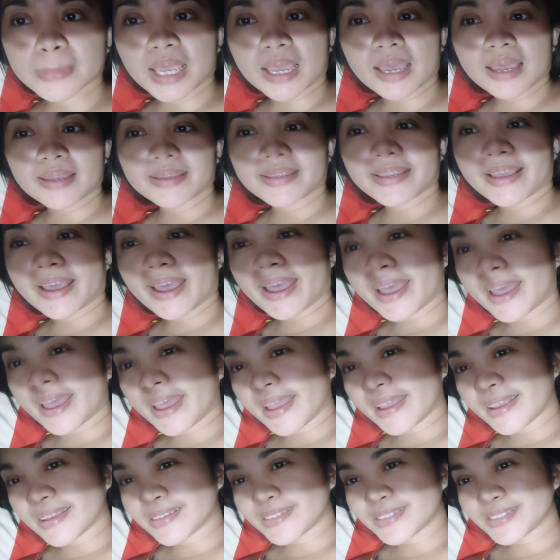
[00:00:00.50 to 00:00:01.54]
Hi
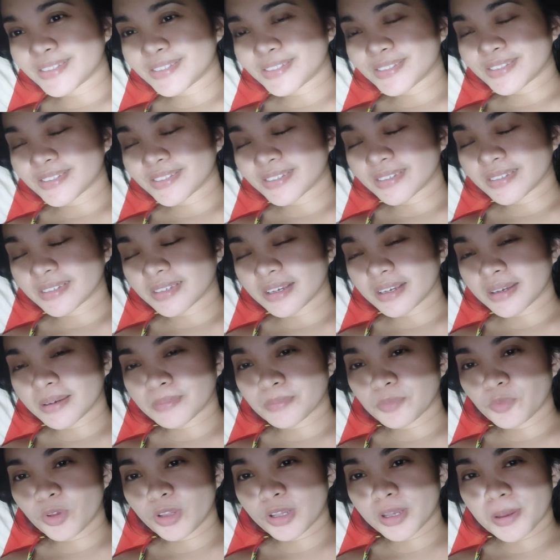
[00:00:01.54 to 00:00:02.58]
guys!
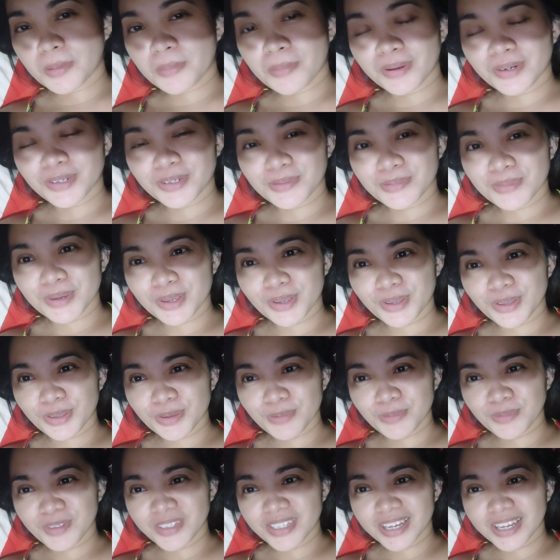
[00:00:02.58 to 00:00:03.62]
Um, welcome back to my
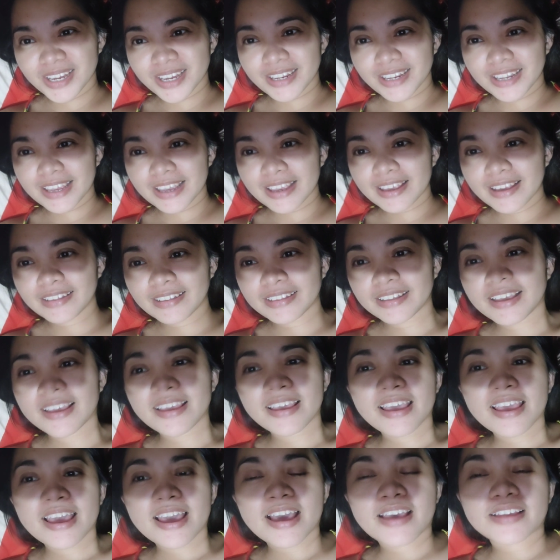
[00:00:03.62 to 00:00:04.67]
YouTube channel.
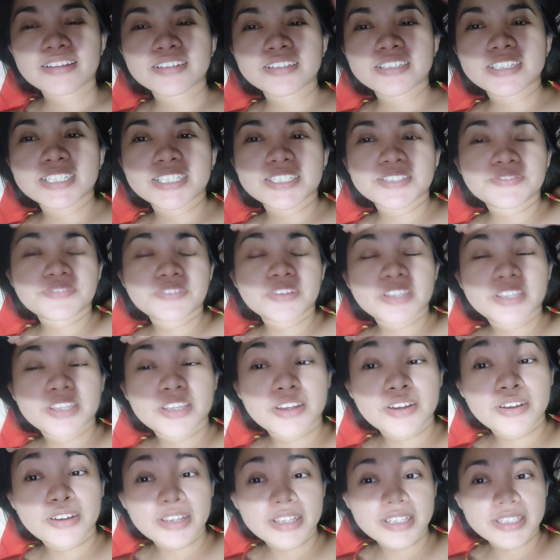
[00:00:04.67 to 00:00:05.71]
And to this
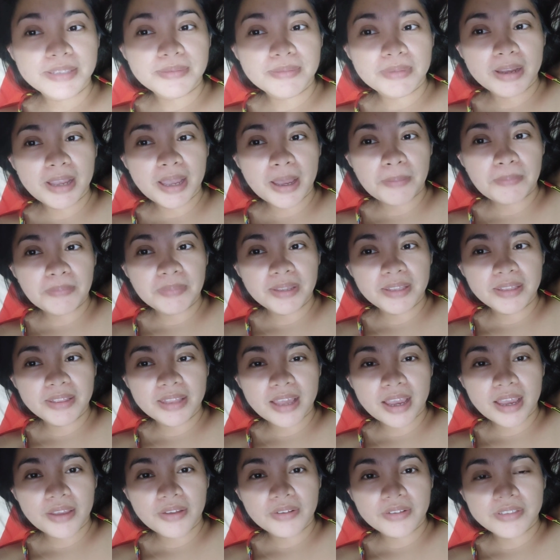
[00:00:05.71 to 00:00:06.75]
video is mag-update
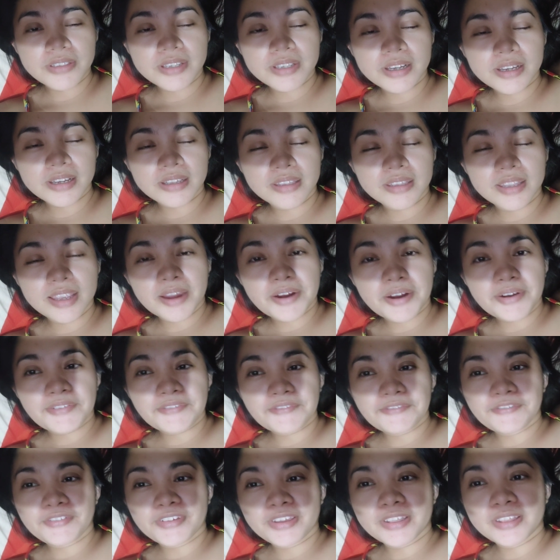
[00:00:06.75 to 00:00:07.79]
tayo sa ating
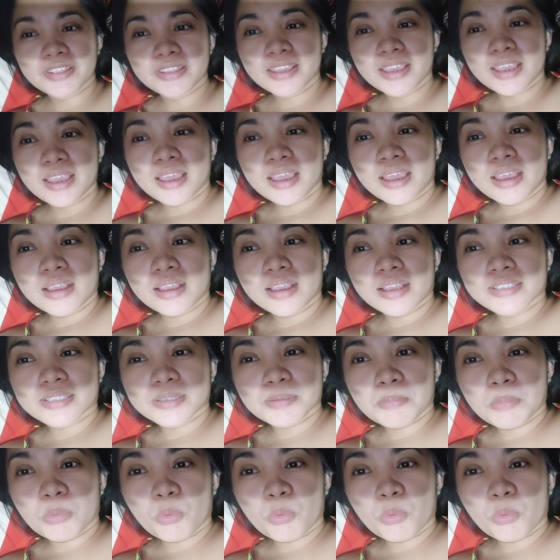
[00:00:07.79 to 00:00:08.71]
outfit. Kasi